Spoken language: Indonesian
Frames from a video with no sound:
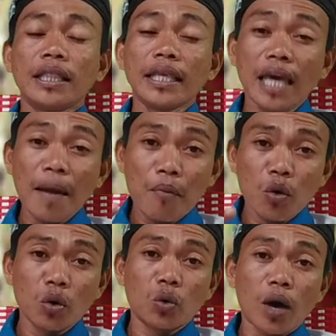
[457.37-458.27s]
32
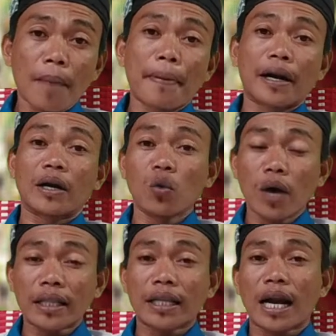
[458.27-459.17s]

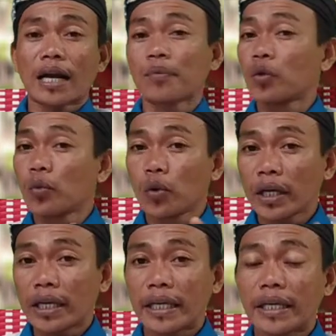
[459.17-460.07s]
perenungan terhadap tubuh
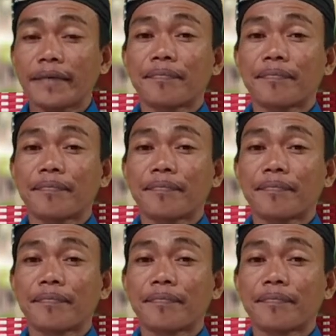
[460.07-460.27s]
ini